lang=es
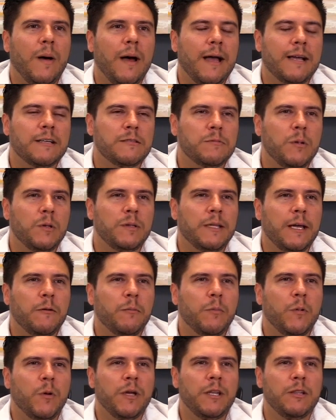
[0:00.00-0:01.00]
a explotar
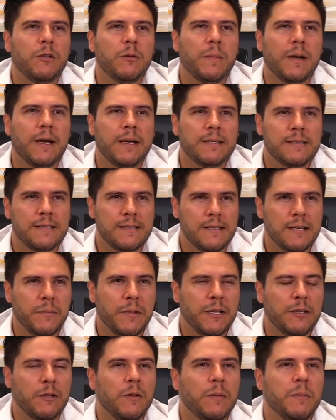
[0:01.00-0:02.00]
un poquito más ese
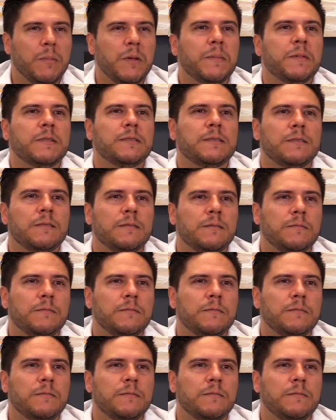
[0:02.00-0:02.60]
segmento de pymes.